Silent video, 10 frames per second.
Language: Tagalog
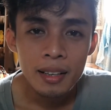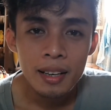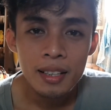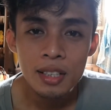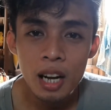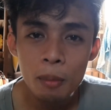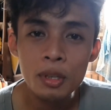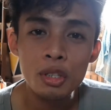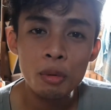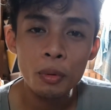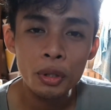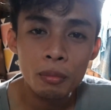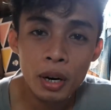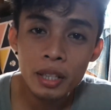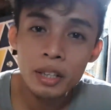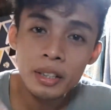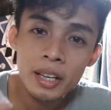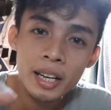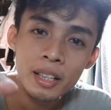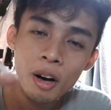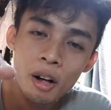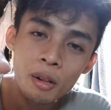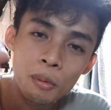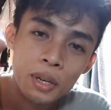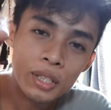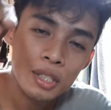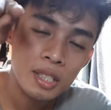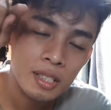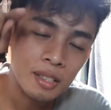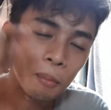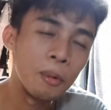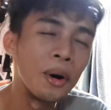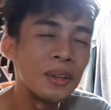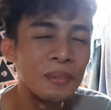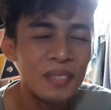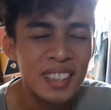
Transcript: And salamat sa support, brother, and always support.